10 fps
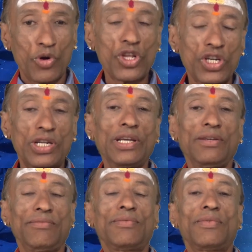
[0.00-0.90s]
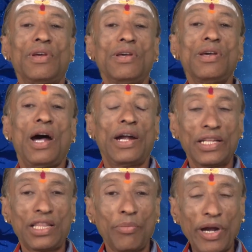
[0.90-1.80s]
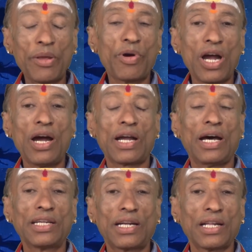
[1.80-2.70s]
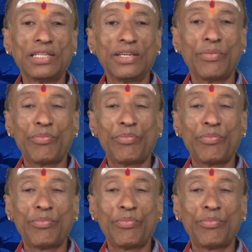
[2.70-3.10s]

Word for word: முடிச்சுட்டு அடுத்த படிப்புக்காக காத்துக்கிட்டு இருந்து